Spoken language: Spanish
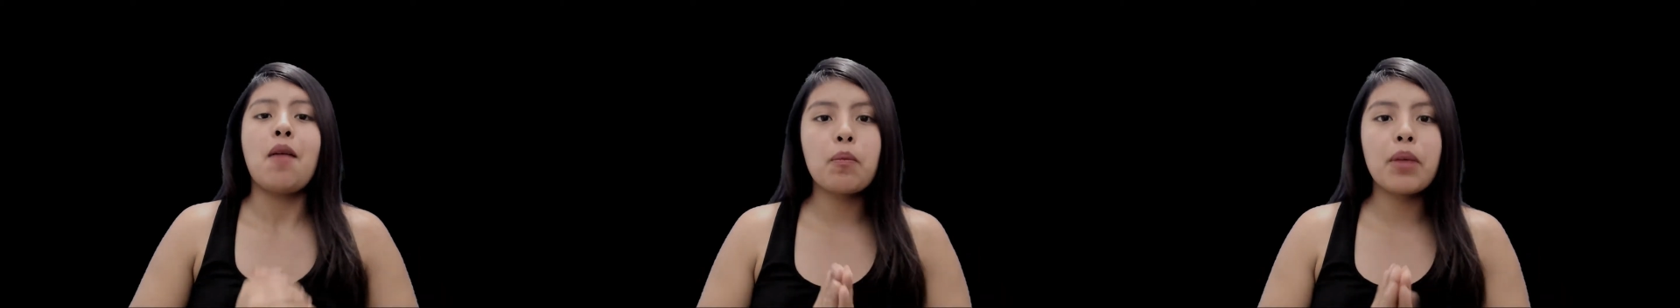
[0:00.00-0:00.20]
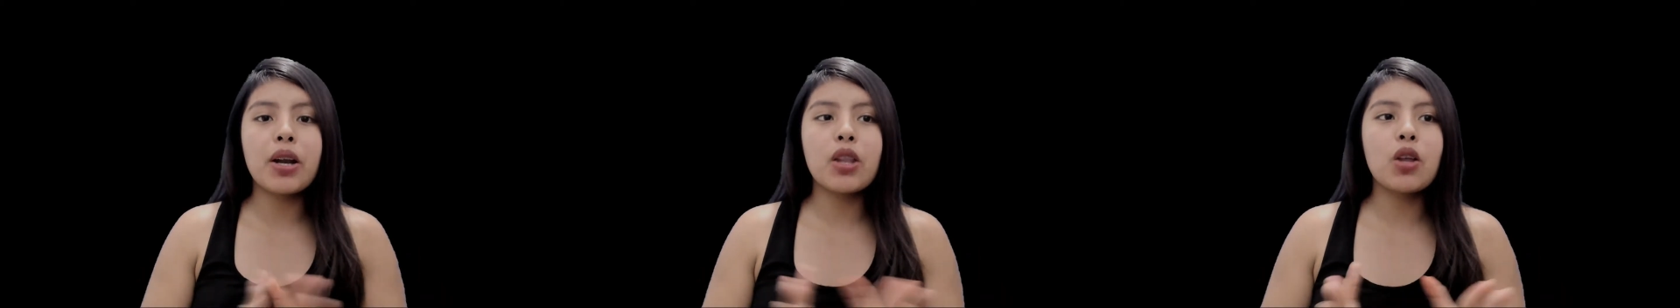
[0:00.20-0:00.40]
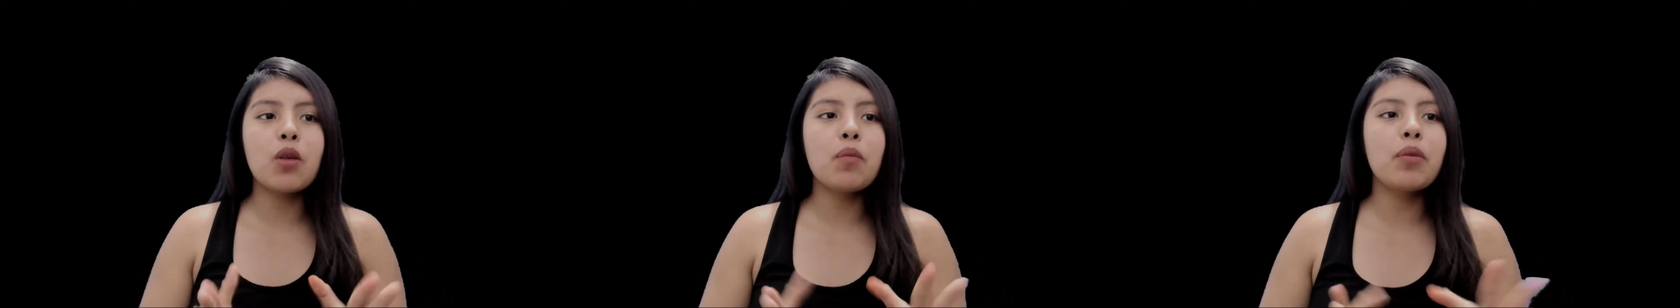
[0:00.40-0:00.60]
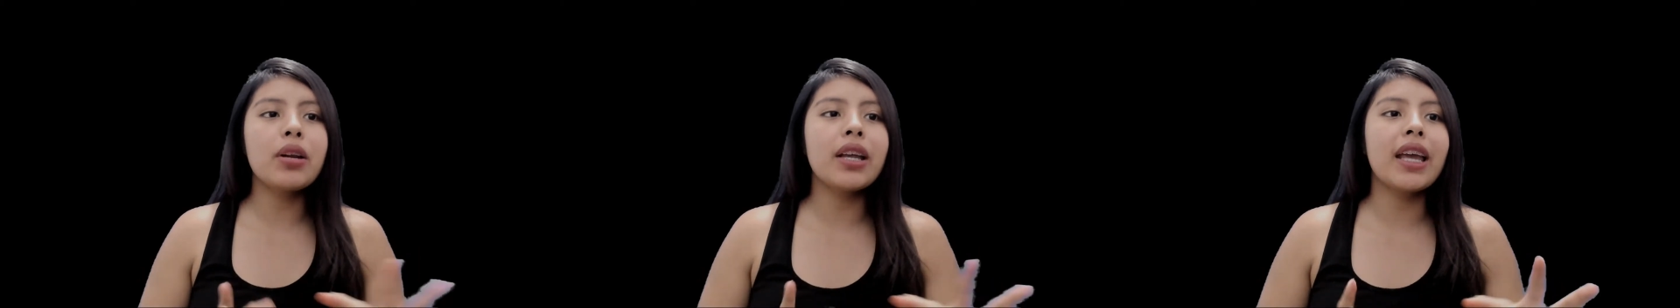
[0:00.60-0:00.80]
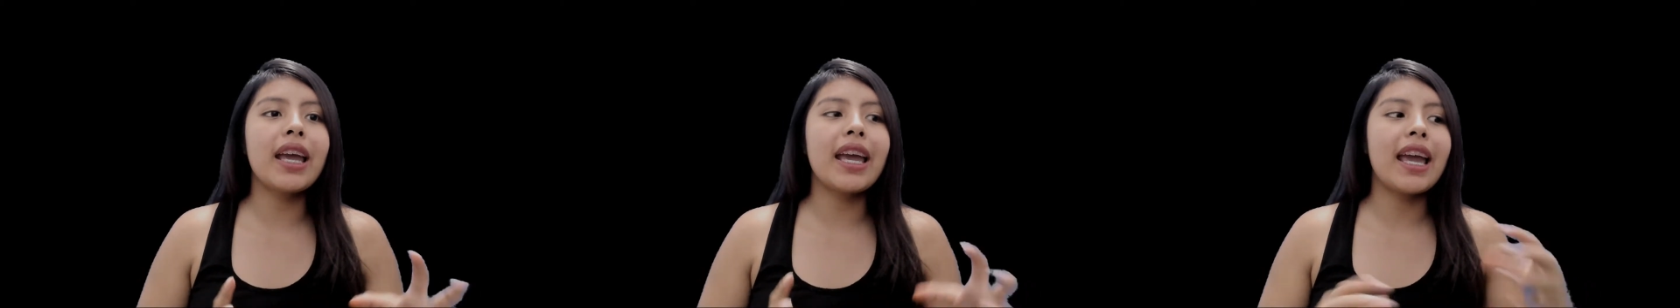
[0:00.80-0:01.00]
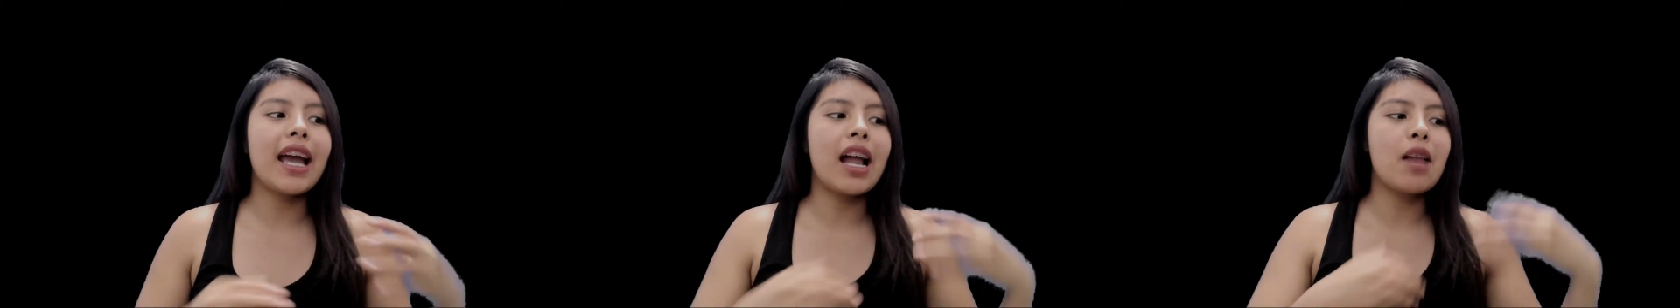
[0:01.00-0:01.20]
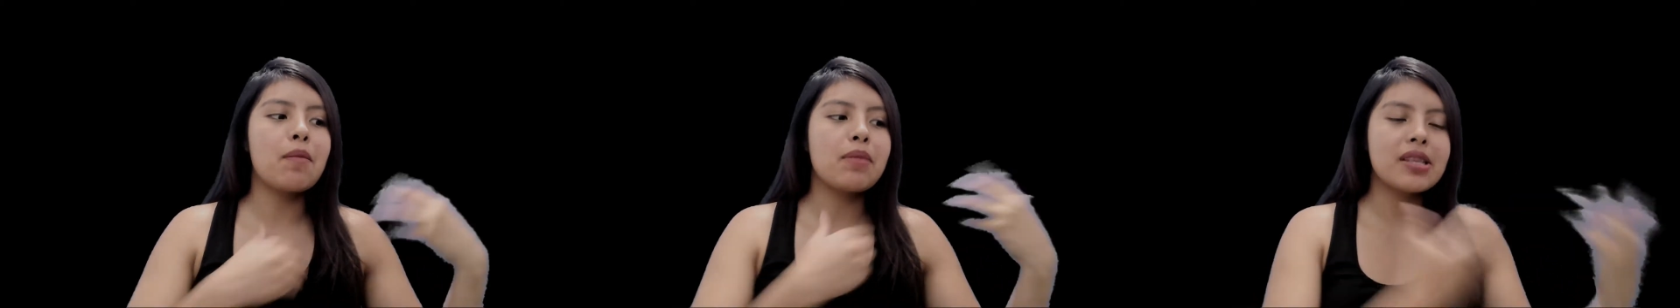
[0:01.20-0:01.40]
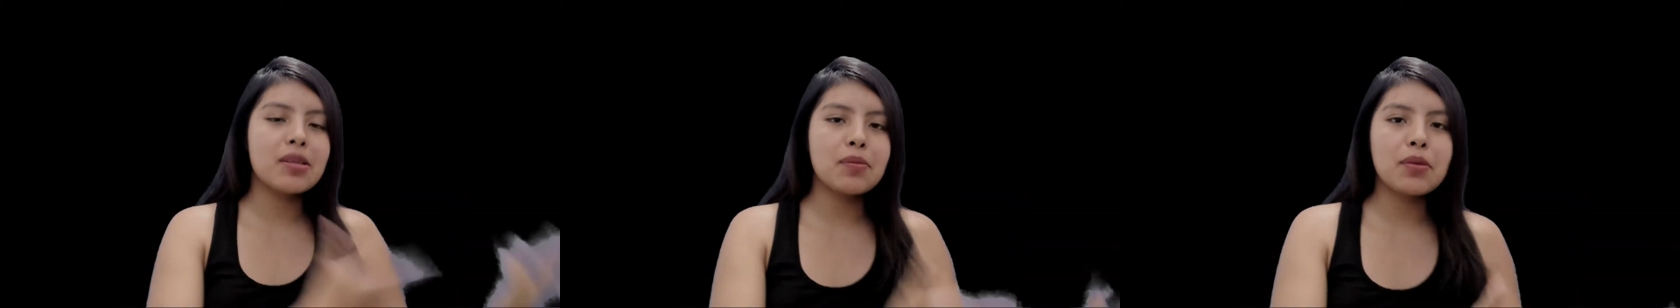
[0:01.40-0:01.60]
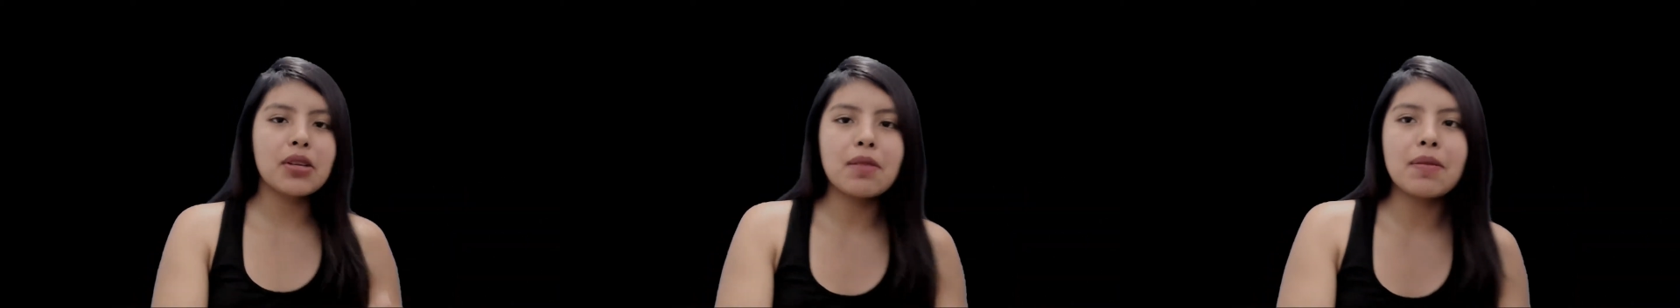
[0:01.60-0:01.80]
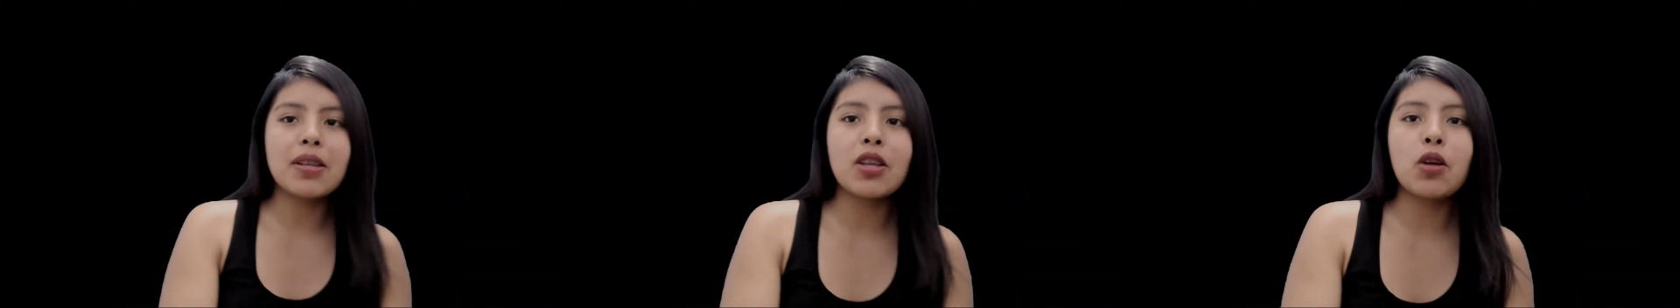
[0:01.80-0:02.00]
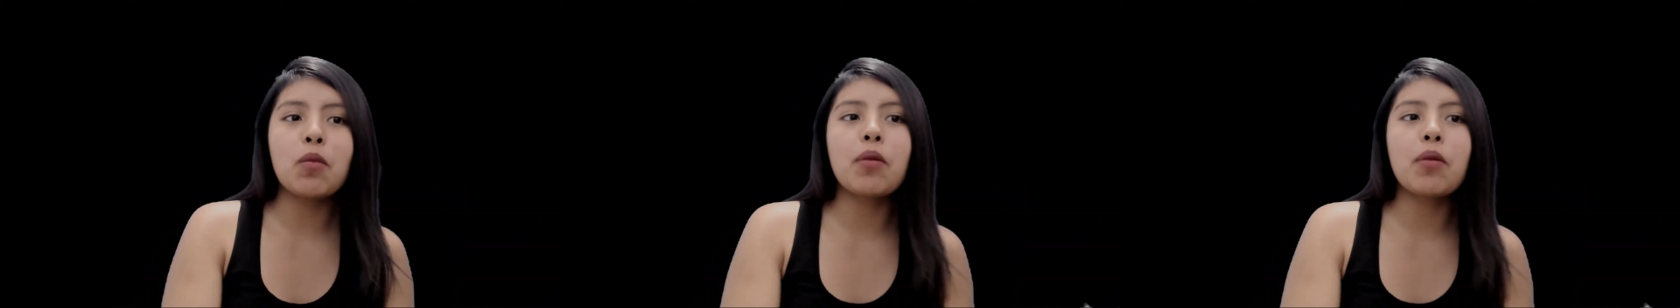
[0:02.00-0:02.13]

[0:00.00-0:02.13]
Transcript: Perdón porque al principio del video